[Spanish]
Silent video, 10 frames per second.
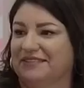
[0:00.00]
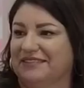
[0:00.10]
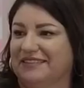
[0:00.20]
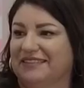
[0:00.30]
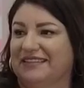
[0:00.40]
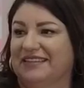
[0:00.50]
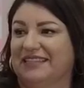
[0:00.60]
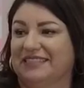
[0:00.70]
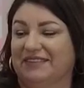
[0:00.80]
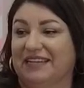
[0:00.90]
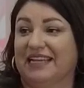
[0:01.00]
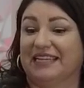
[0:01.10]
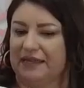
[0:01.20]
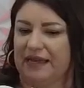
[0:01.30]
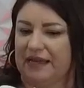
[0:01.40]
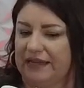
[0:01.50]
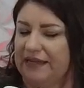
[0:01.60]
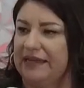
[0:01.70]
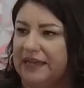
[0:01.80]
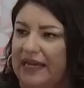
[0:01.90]
Sí. Y se vienen aquí
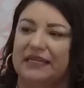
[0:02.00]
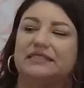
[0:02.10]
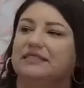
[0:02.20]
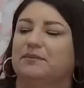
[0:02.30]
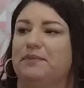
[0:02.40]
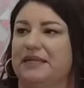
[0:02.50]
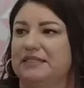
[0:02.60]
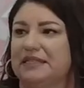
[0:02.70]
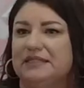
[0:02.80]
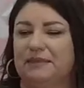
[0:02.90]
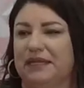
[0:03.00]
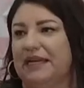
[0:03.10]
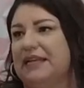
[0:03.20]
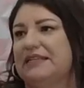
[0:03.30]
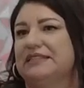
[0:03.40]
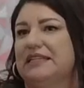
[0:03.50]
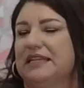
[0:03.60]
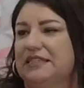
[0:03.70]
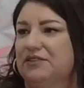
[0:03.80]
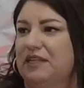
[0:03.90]
llegar a esas empresas americanas que
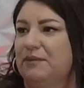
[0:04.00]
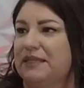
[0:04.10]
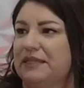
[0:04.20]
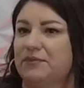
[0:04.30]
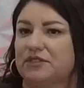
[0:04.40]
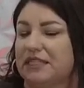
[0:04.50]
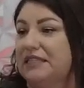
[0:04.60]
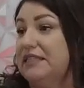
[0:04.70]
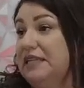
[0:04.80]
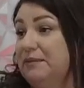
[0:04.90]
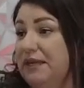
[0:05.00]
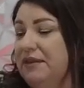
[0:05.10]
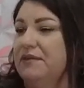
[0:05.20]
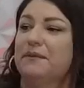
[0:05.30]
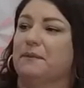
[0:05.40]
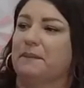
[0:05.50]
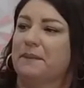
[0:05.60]
tradicionalmente mucha gente tiene miedo.